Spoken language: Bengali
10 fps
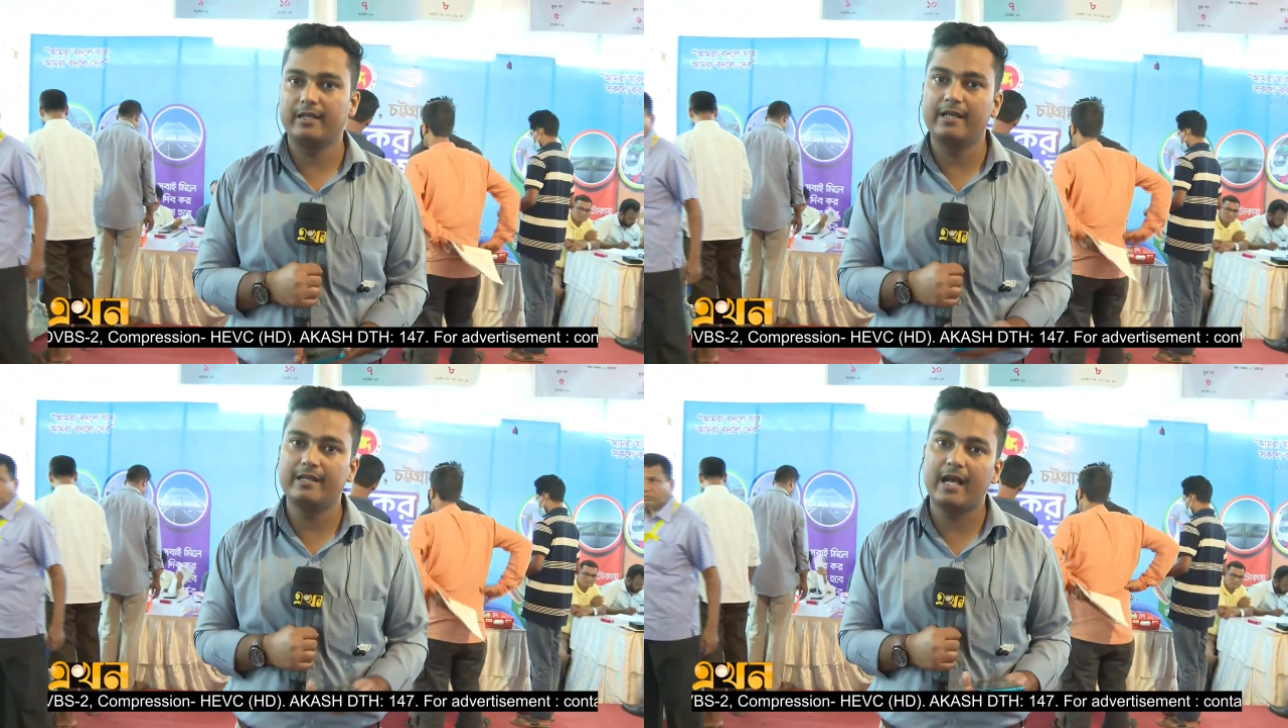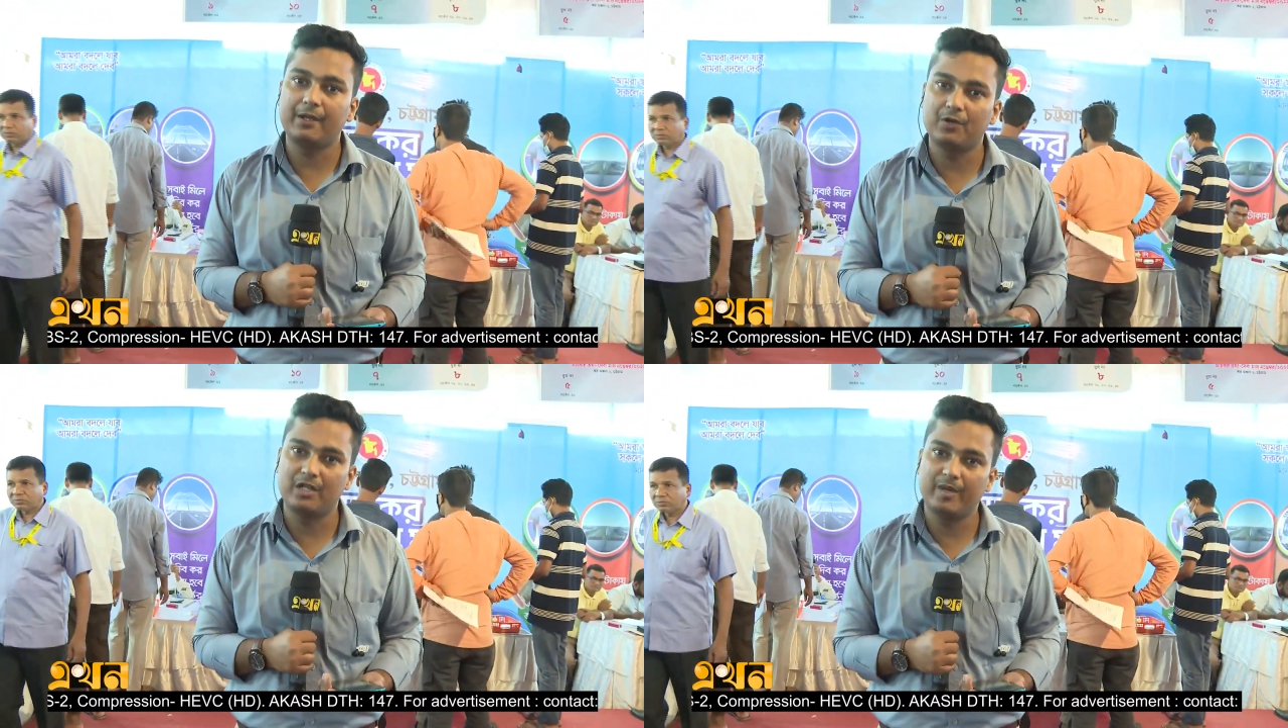এই যে
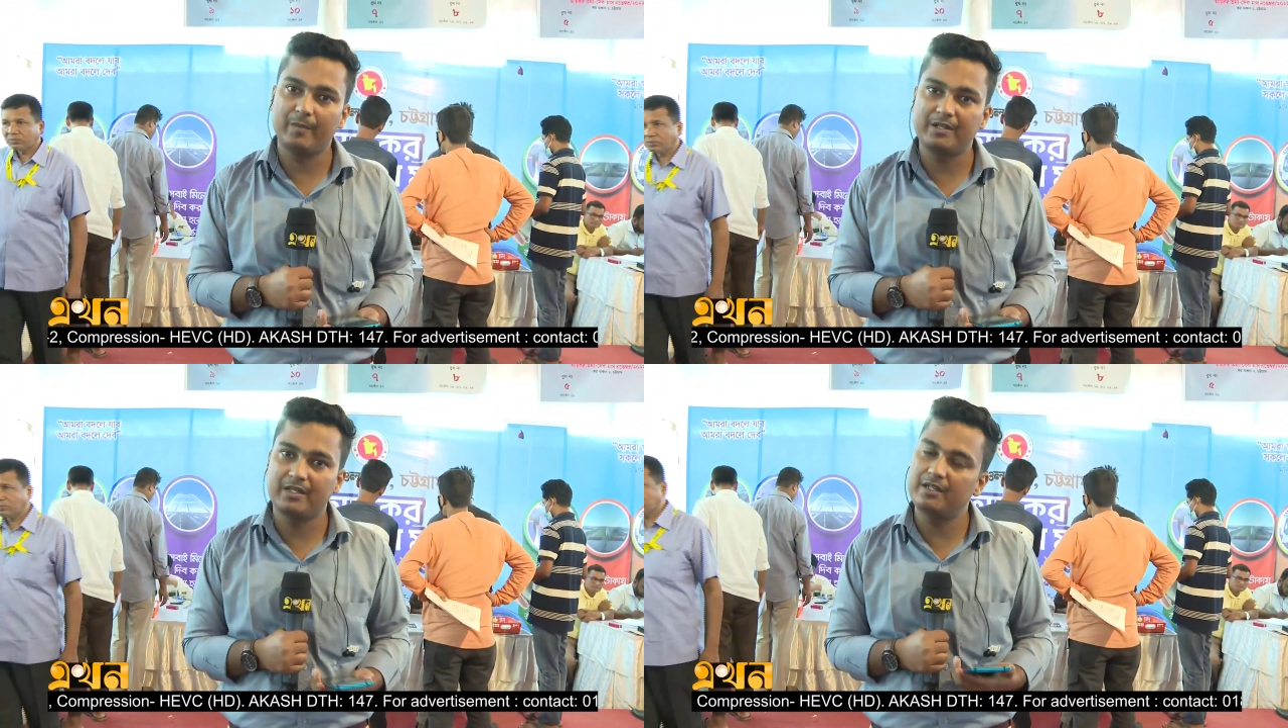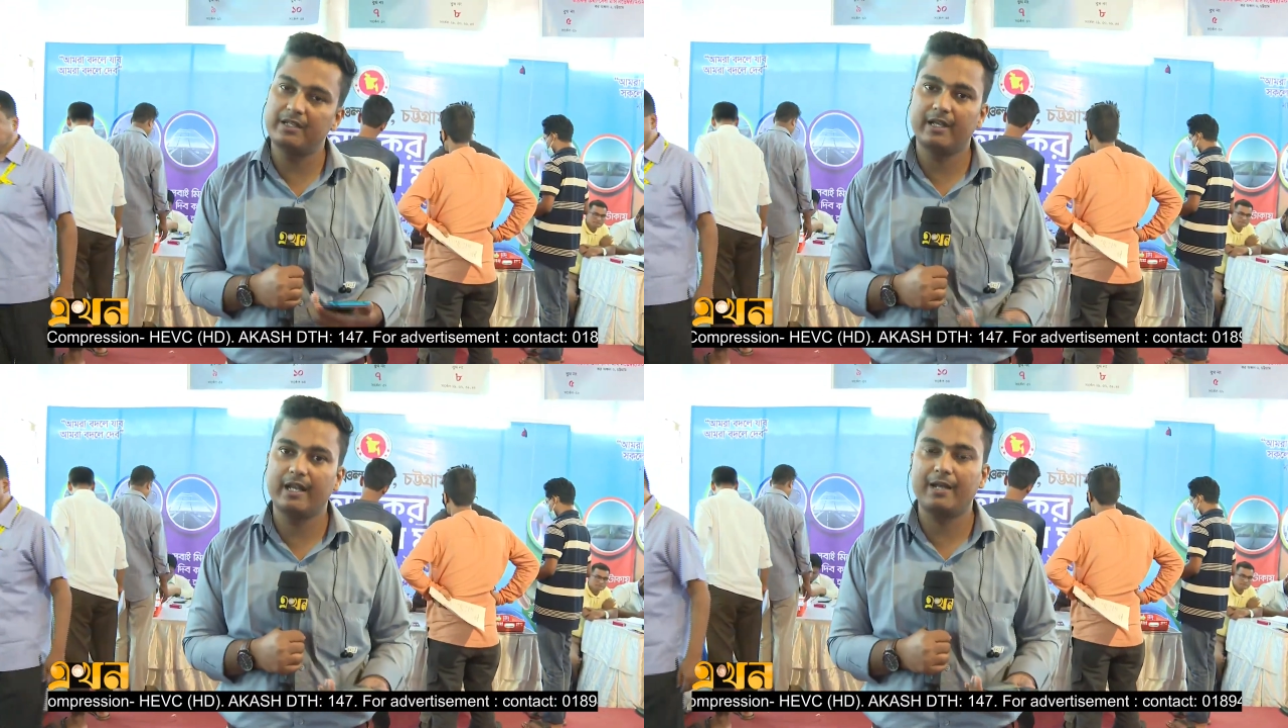আয়কর সেবা মাস যেটি
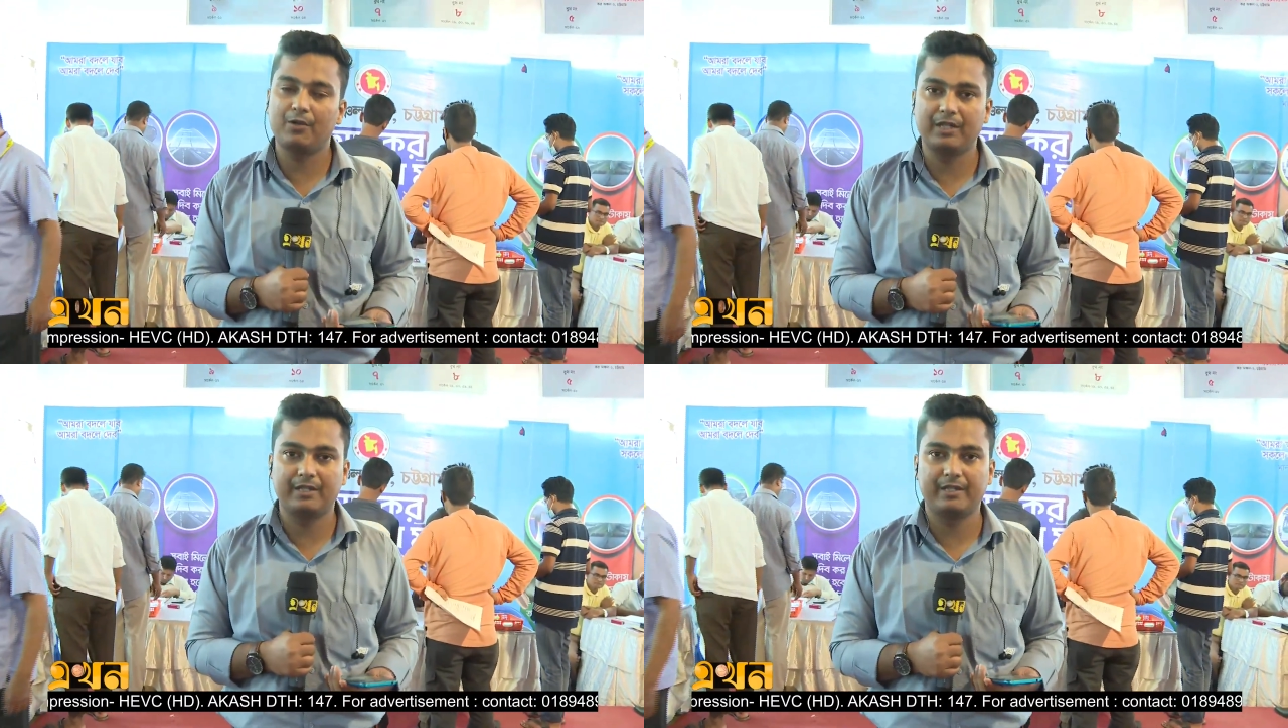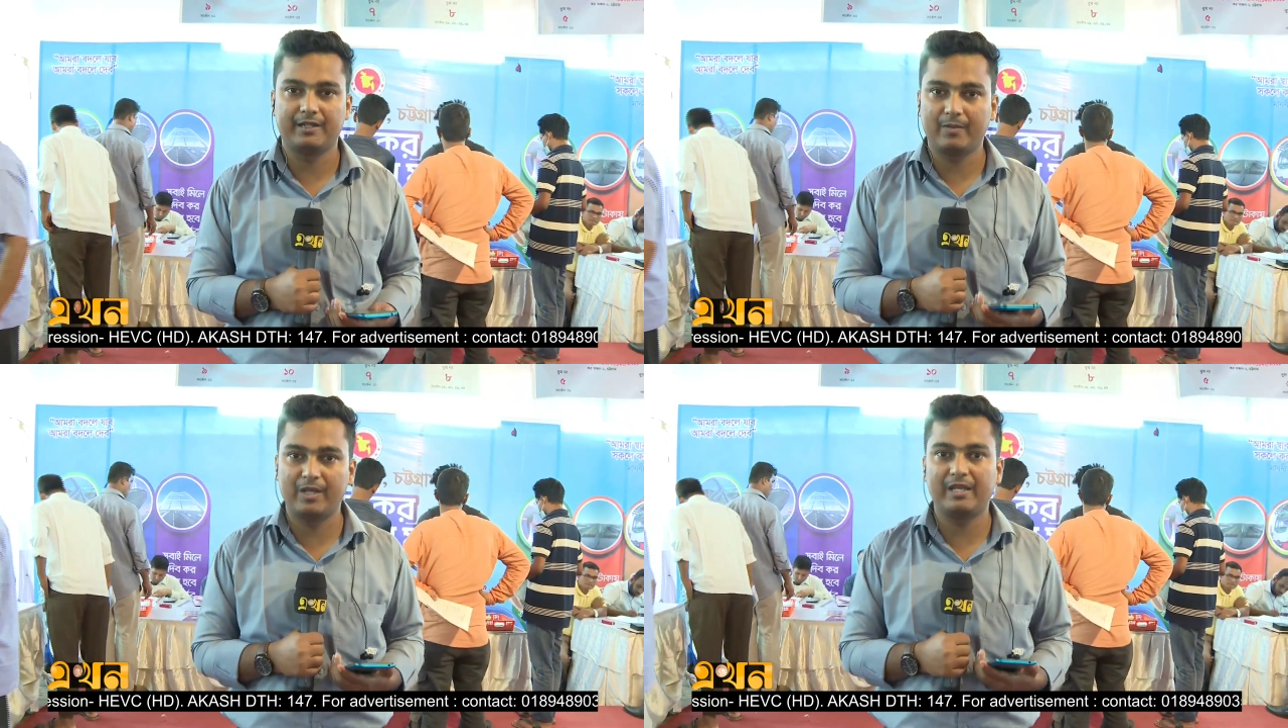সেখানে আয়করদাতাদের
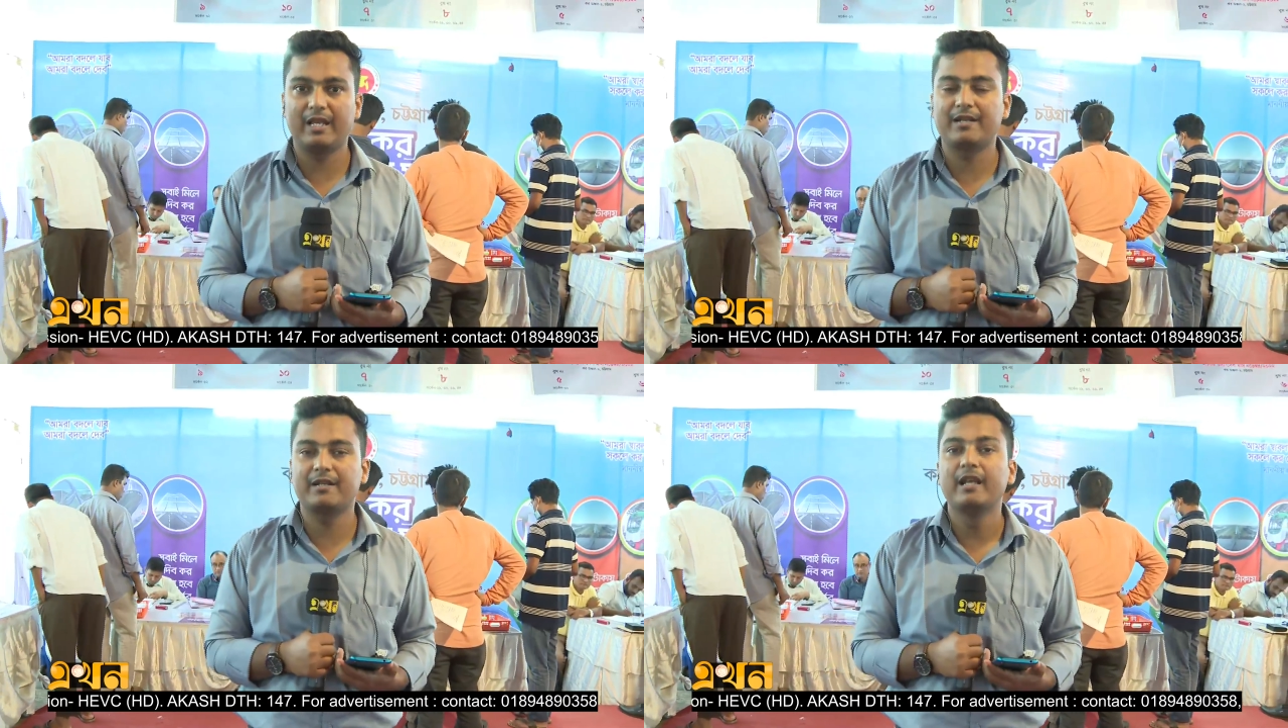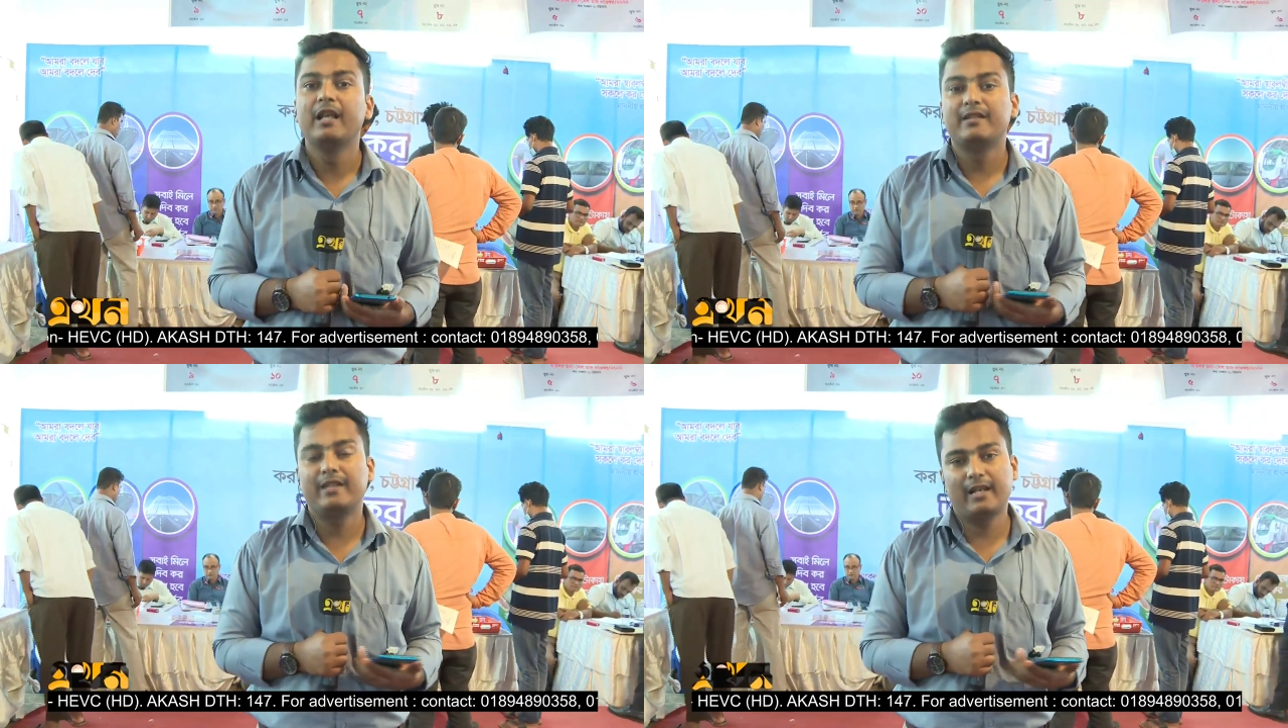সেবা দিয়ে আসেন
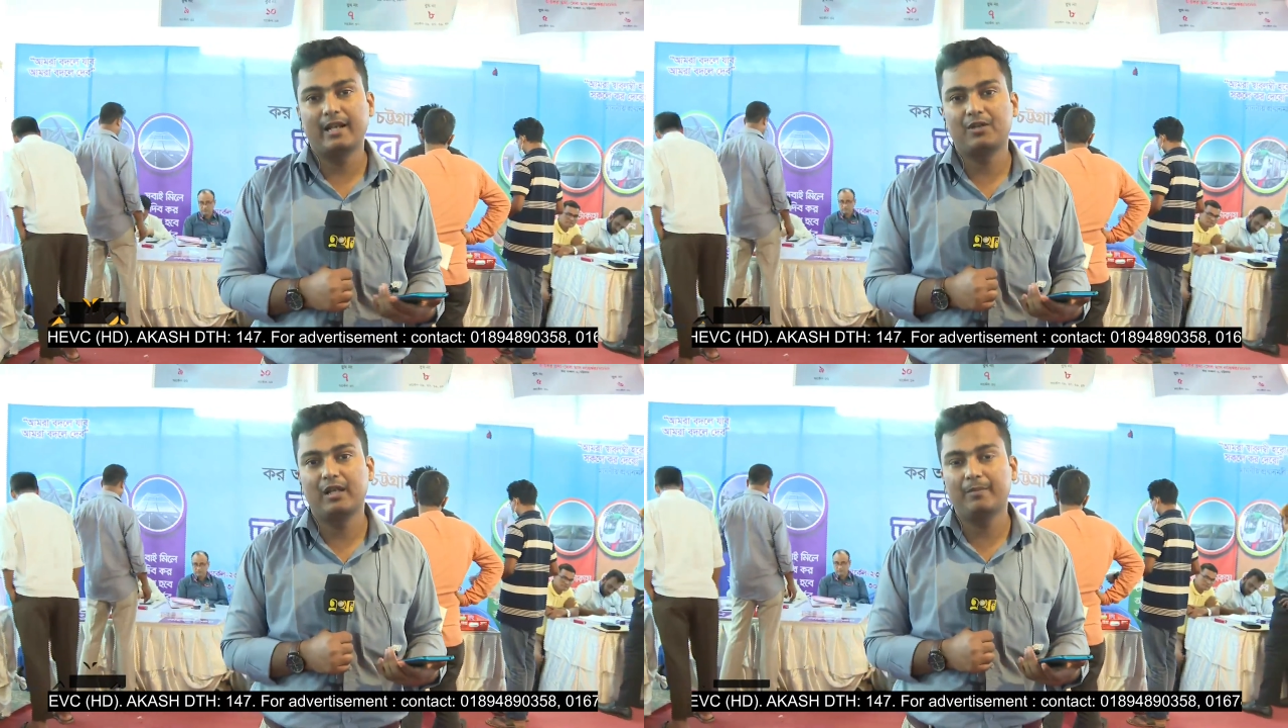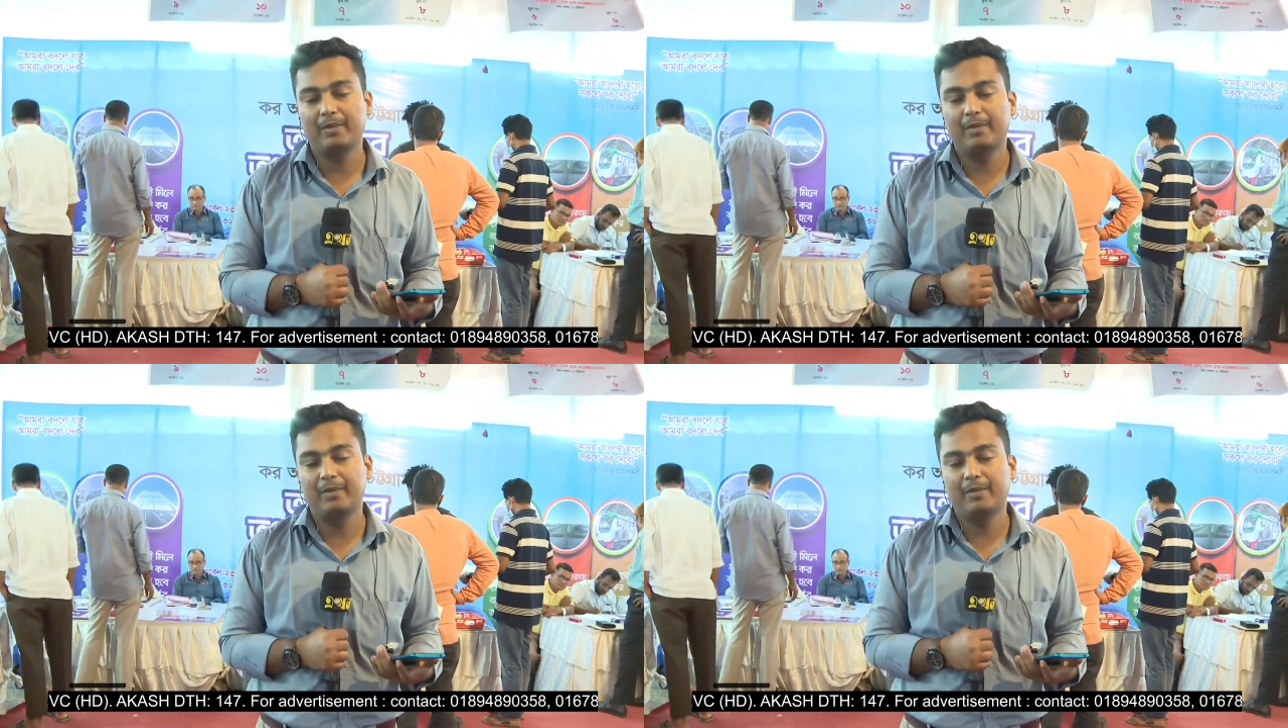যেখানে আসলে